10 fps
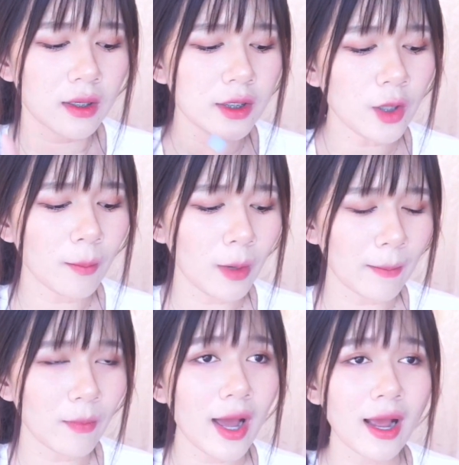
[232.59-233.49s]
คือยอมรั
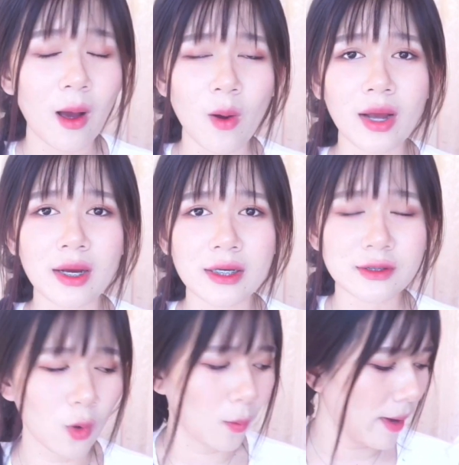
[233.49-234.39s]
บว่าเขาเคย
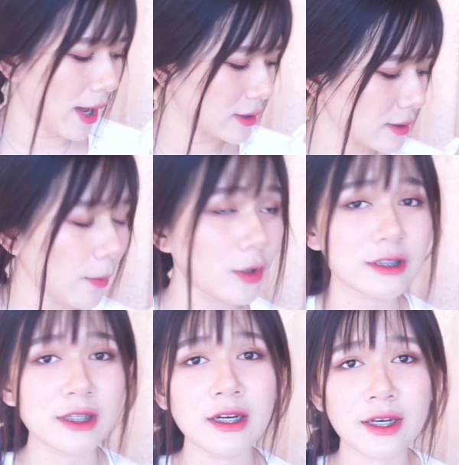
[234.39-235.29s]
ส่งมาสปอน
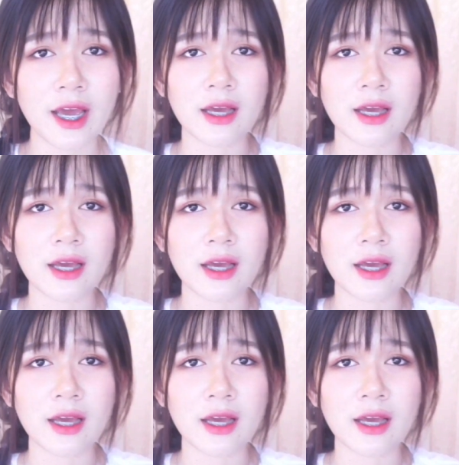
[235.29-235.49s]
เซอร์นะ